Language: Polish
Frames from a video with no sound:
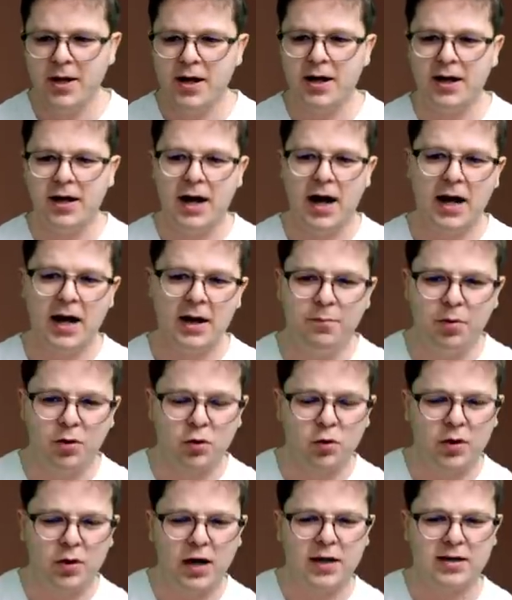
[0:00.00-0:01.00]
e, ale po
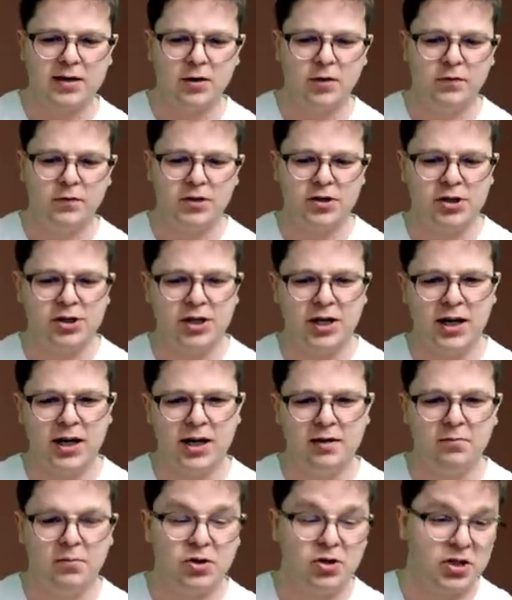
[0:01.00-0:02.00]
ruchach
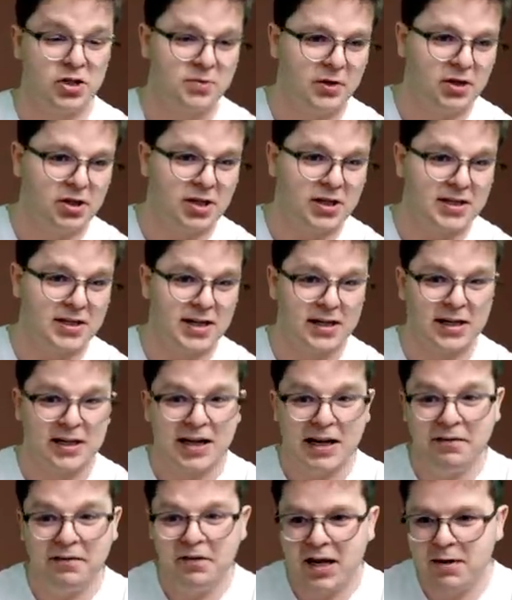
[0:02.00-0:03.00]
zauważycie, może zmienicie zdanie,
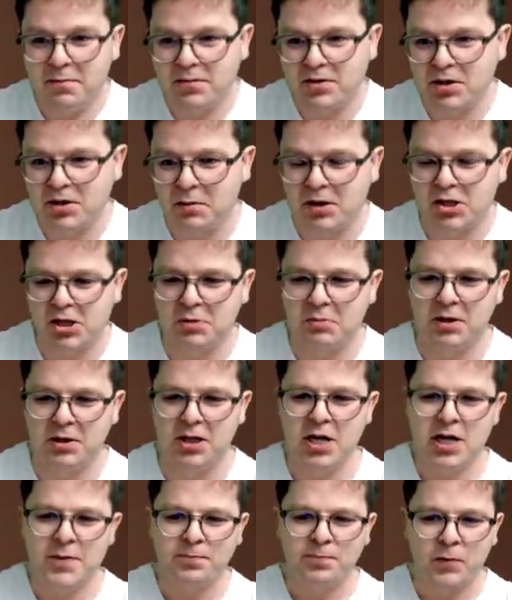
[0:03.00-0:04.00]
nie wiem, zobaczymy.